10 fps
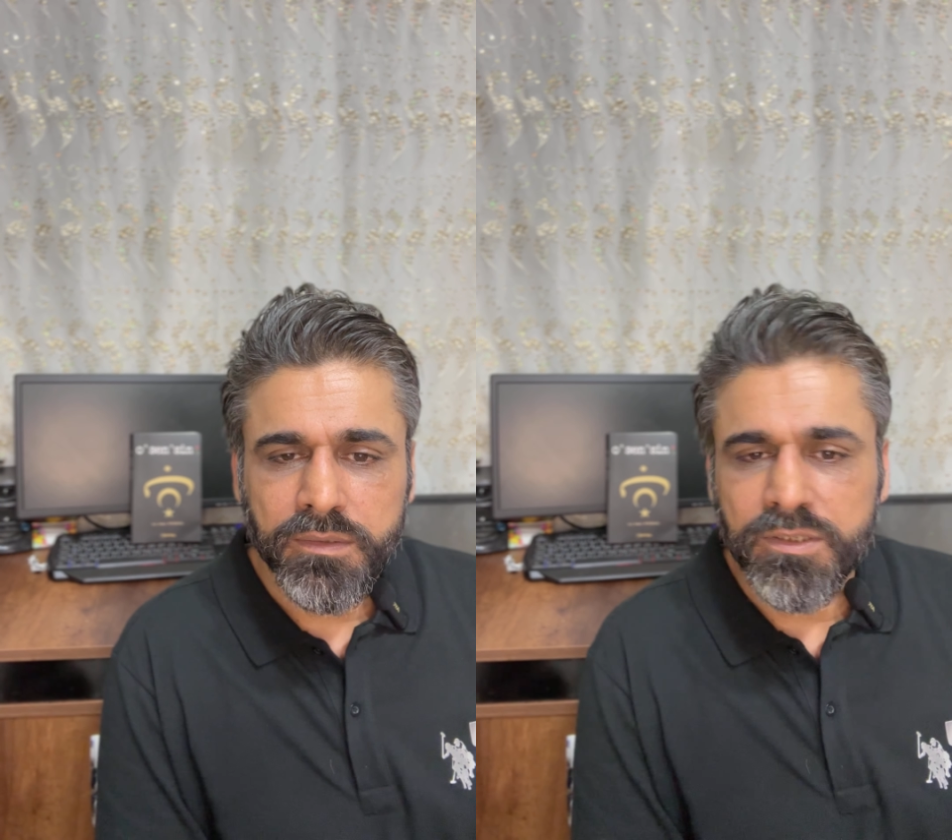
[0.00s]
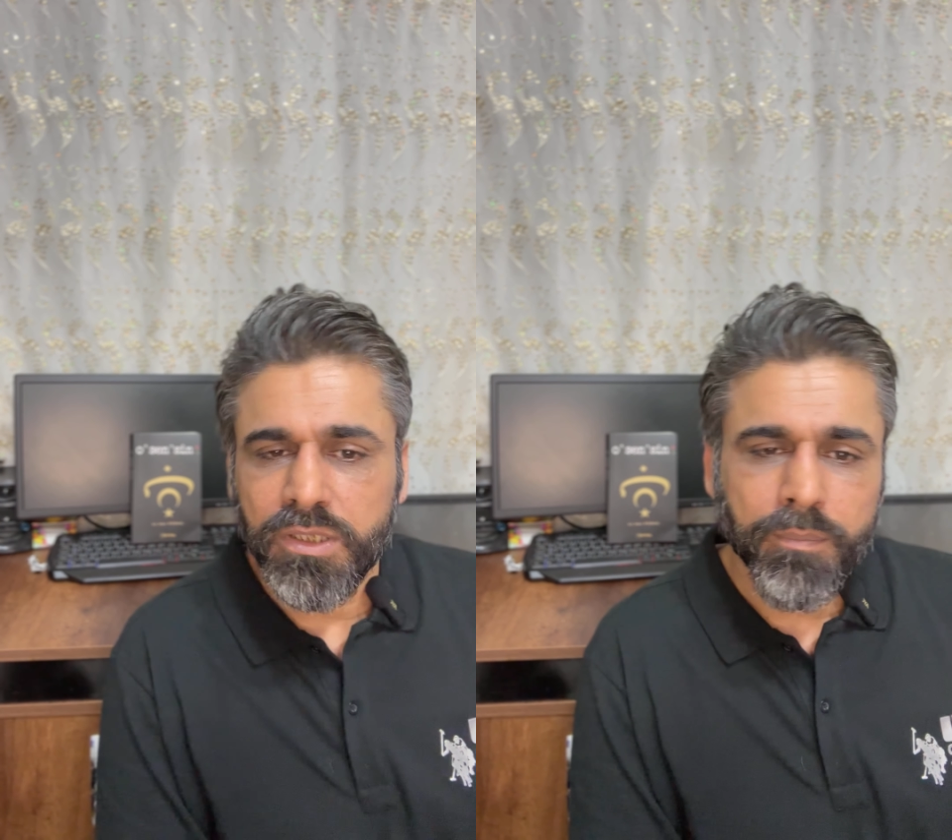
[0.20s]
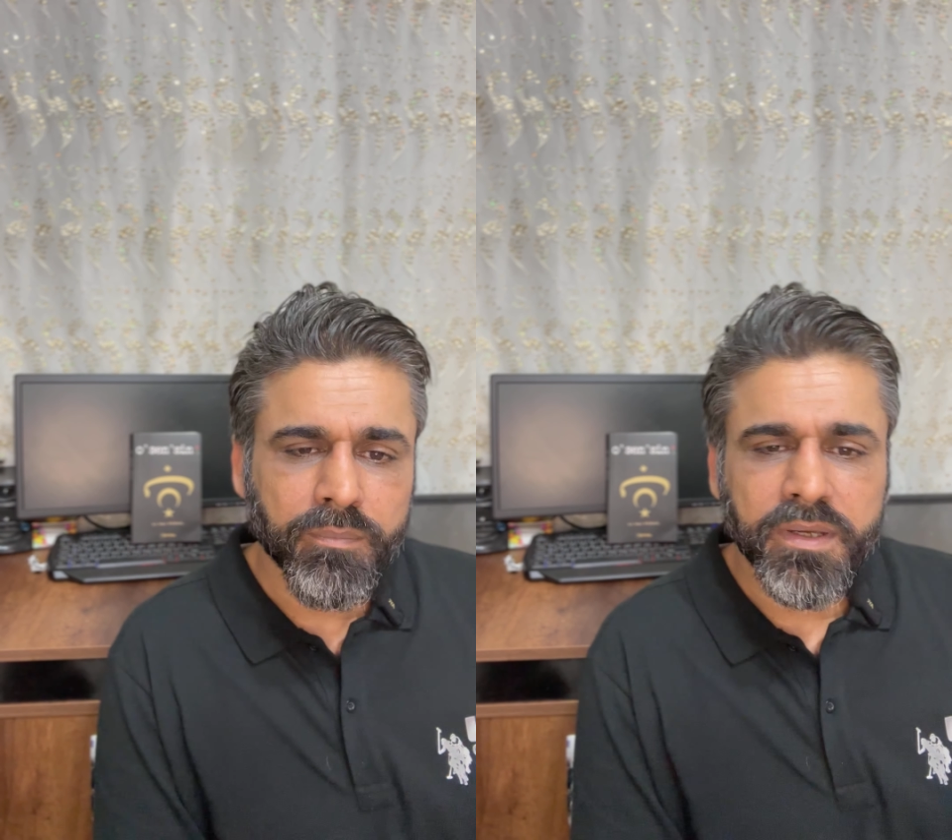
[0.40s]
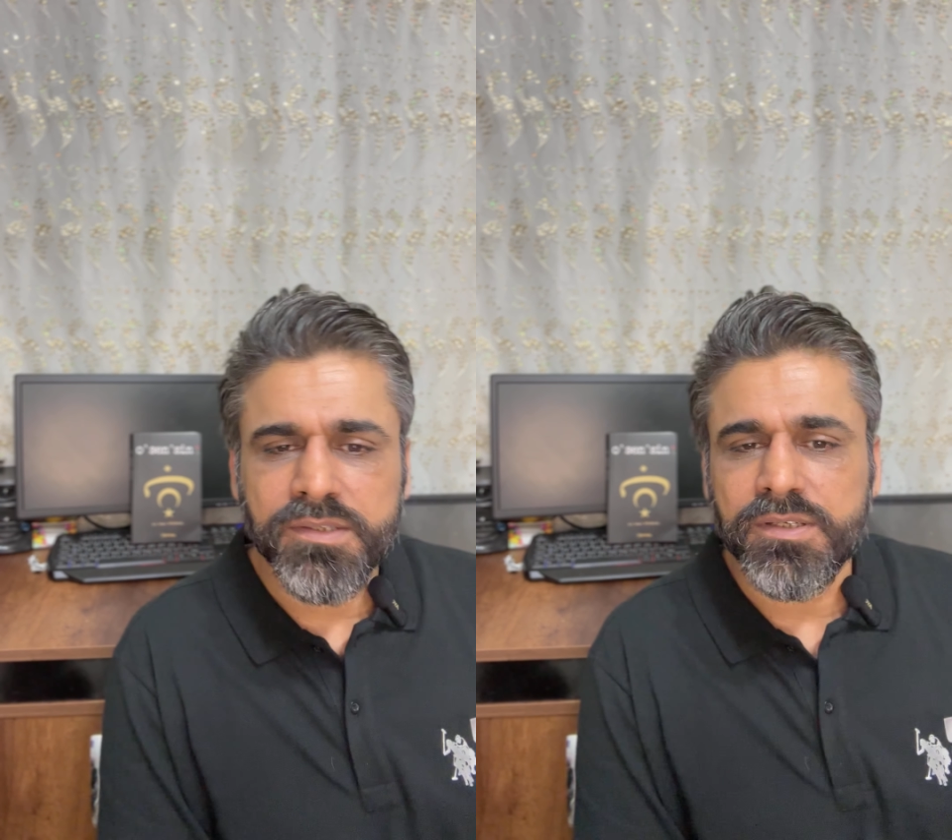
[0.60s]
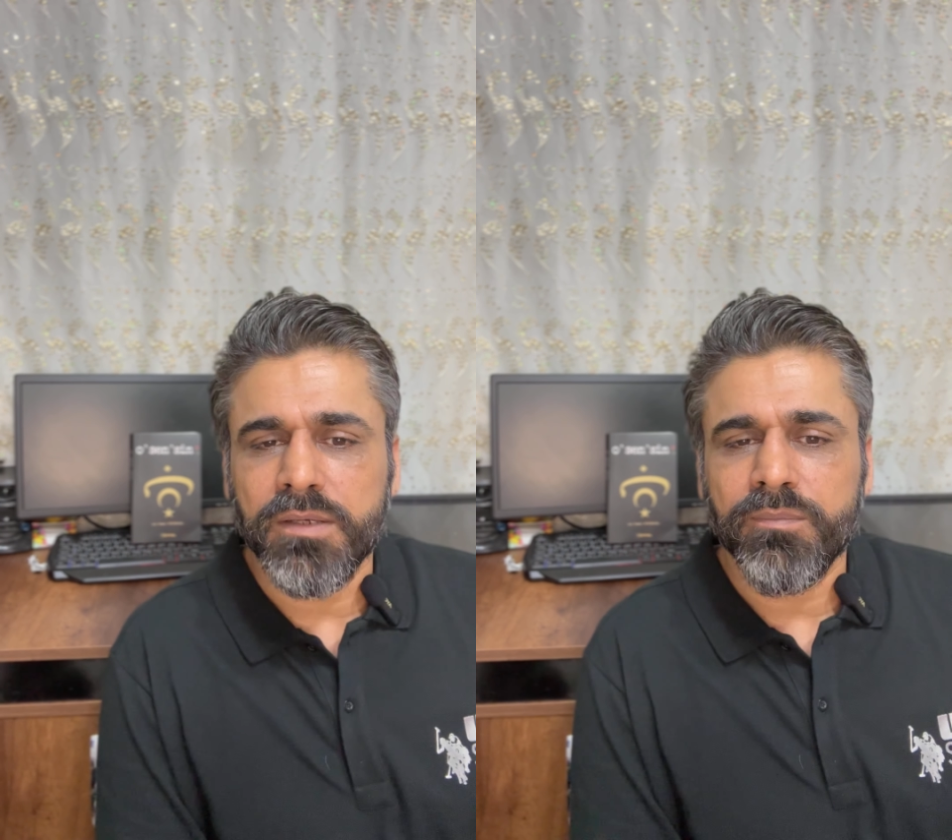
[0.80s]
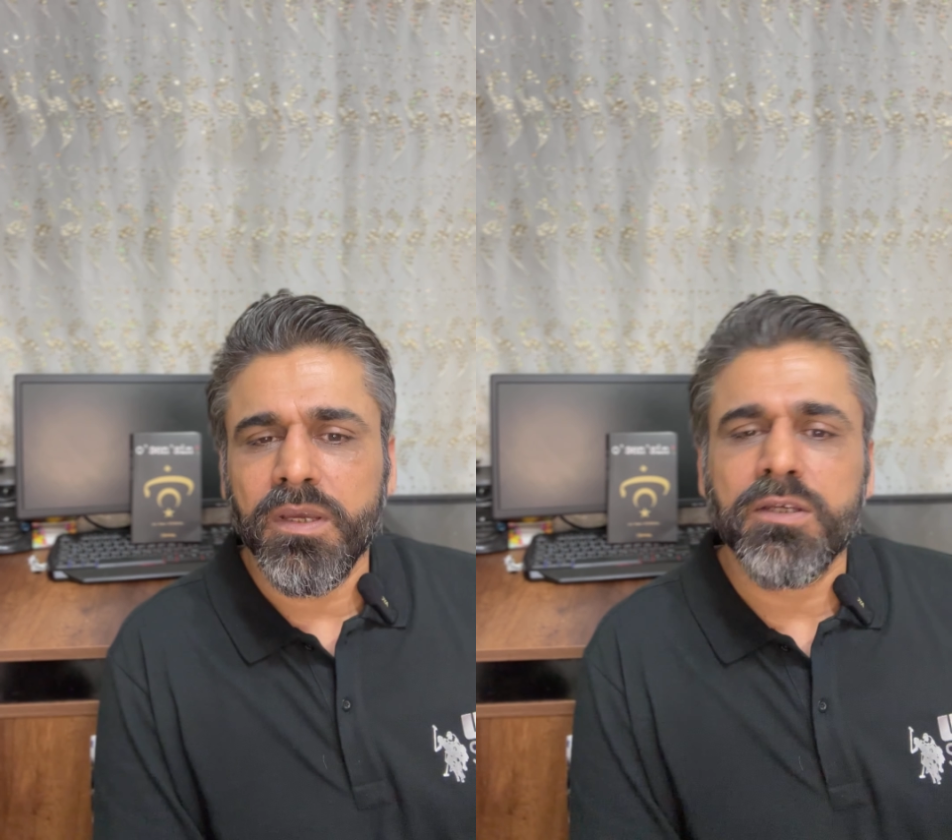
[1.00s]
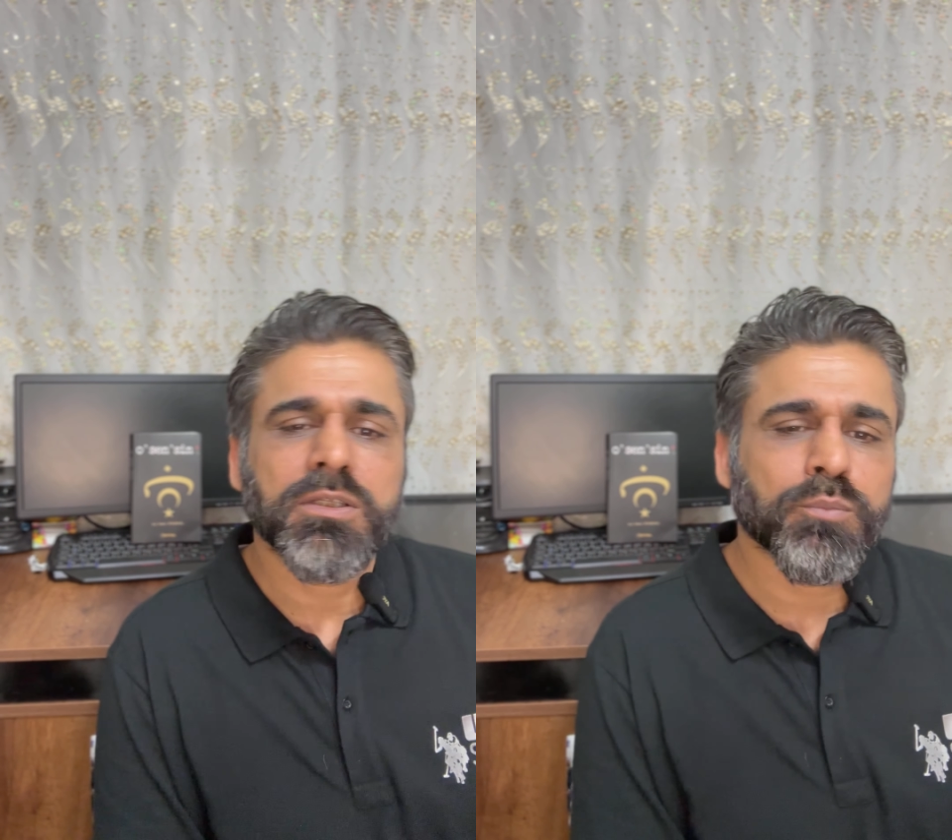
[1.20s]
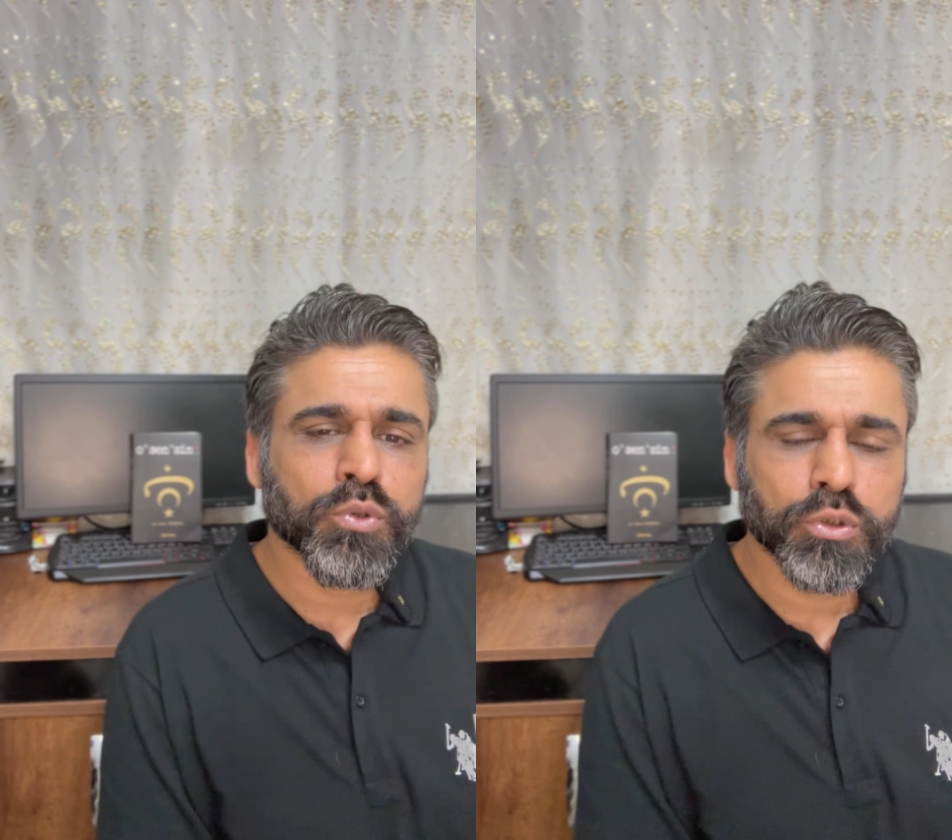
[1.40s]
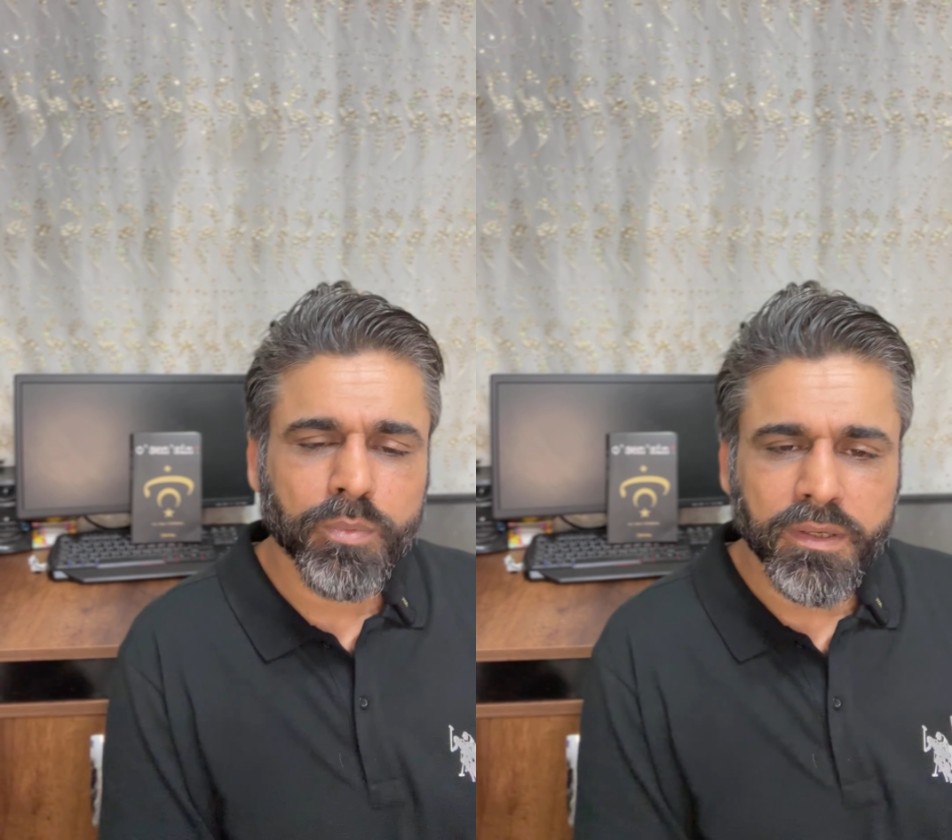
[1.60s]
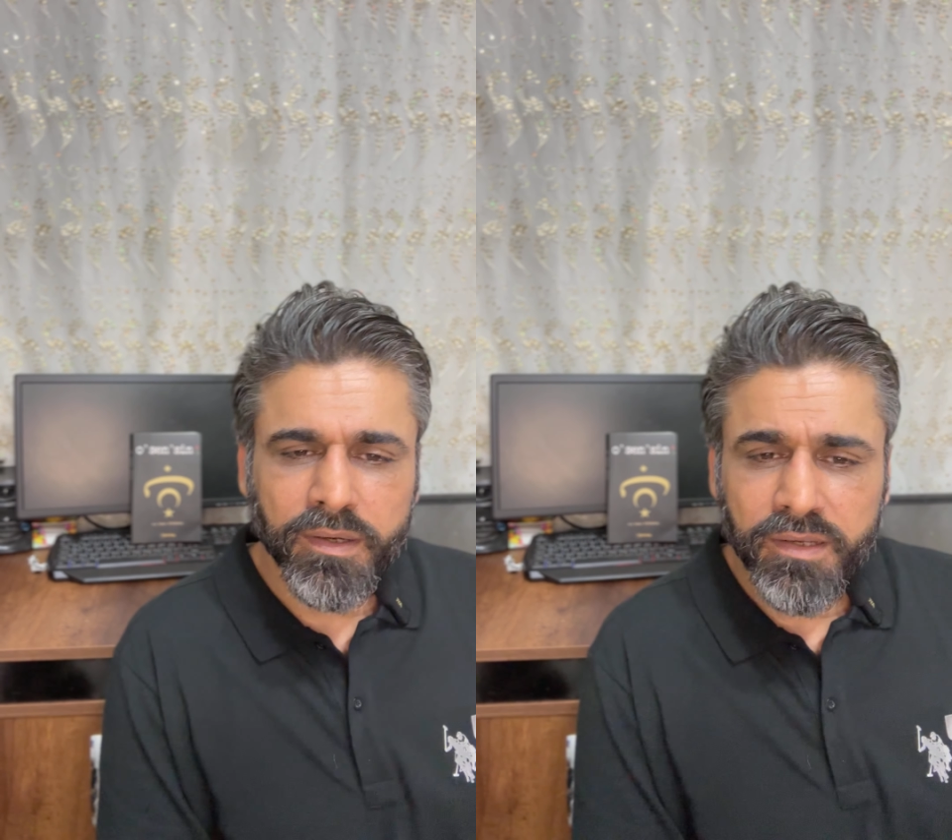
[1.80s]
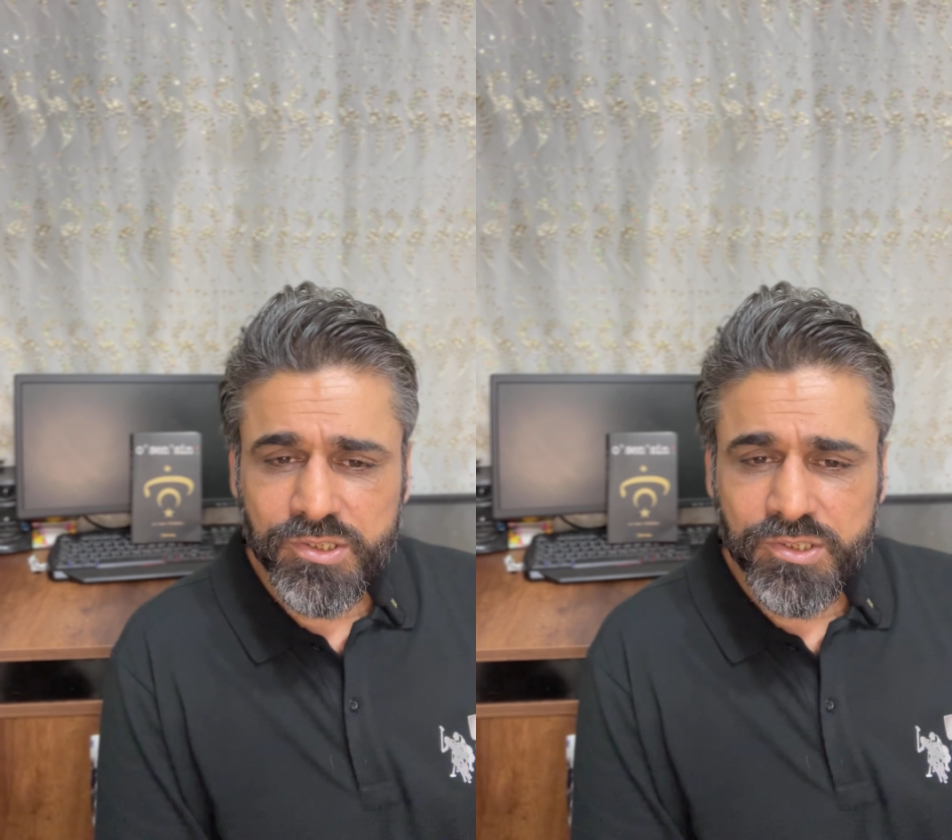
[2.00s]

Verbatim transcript: kitabıma yazayım veya gidip YouTube kanalı